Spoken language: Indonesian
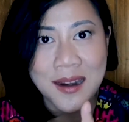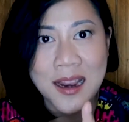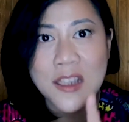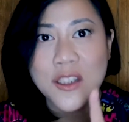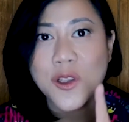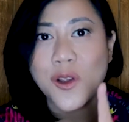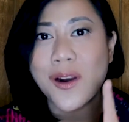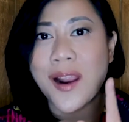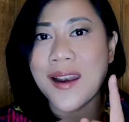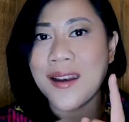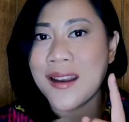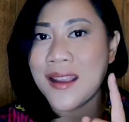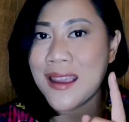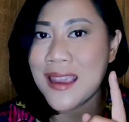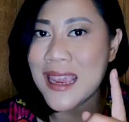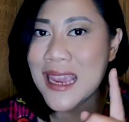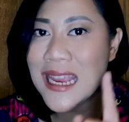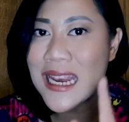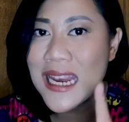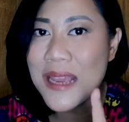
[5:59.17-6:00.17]
Restoran
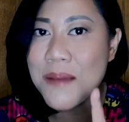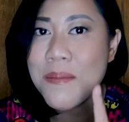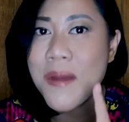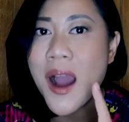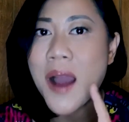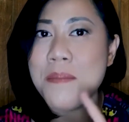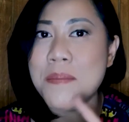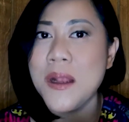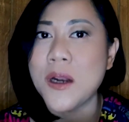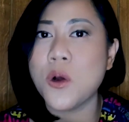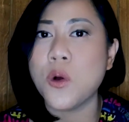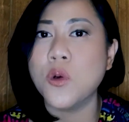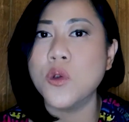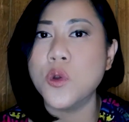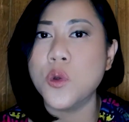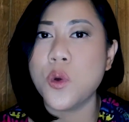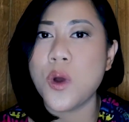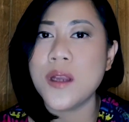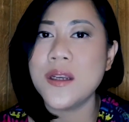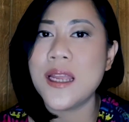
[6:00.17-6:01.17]
ini mengambil
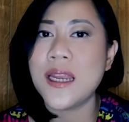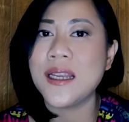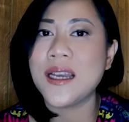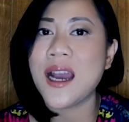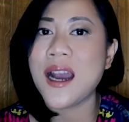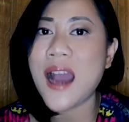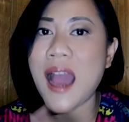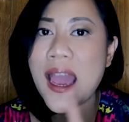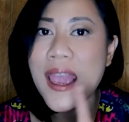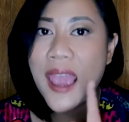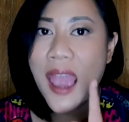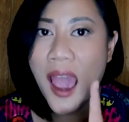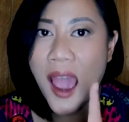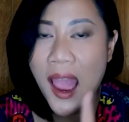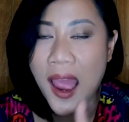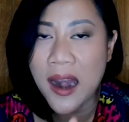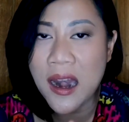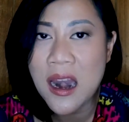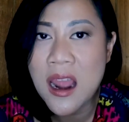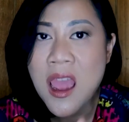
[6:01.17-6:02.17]
keuntungan dari
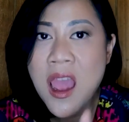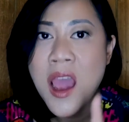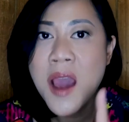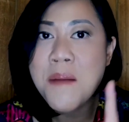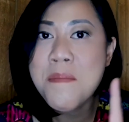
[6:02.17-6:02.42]
kekayaan